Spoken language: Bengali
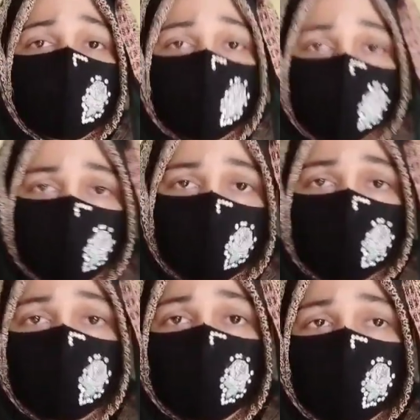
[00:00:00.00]
খোদবায়
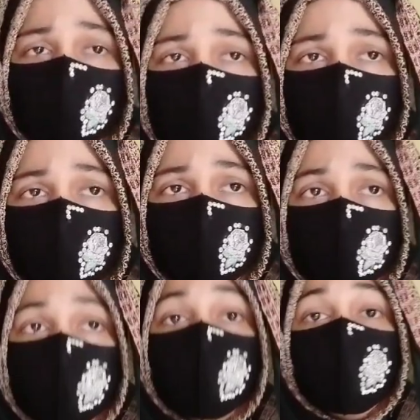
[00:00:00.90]
দুই রাকাত
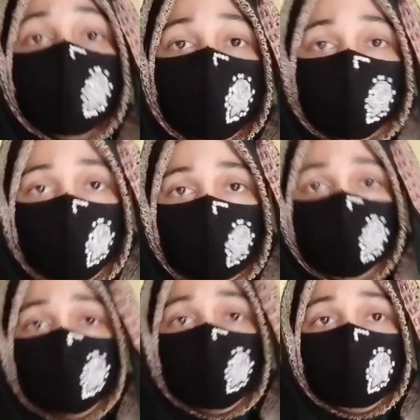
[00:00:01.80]
নামাজের
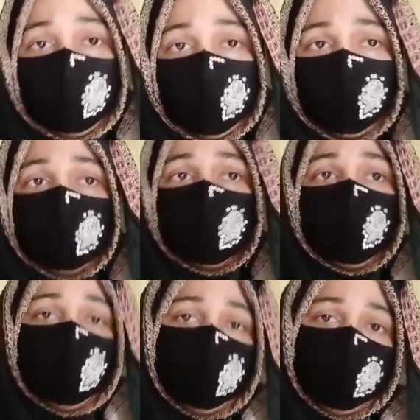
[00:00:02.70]
সস্তা
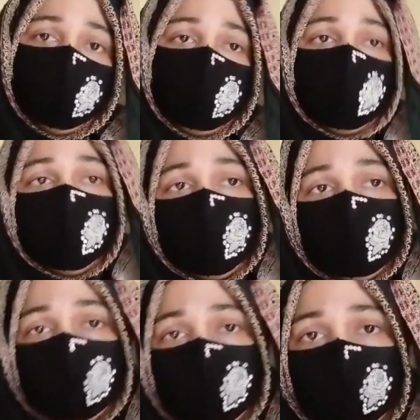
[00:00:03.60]
বিশিক্ত
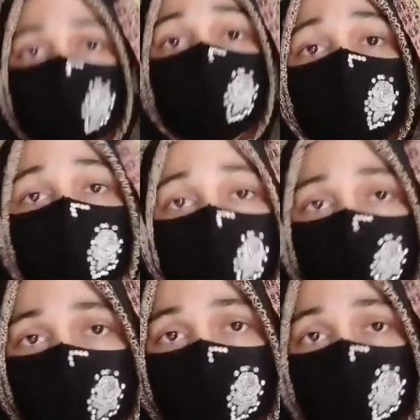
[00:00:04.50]

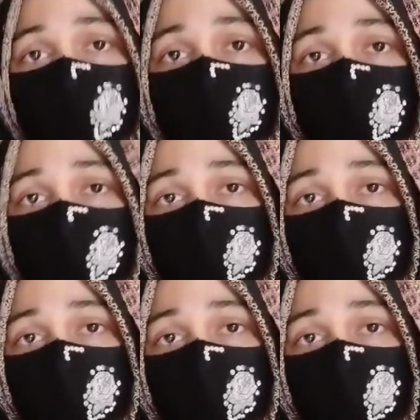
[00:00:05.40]
প্রতিদিন চার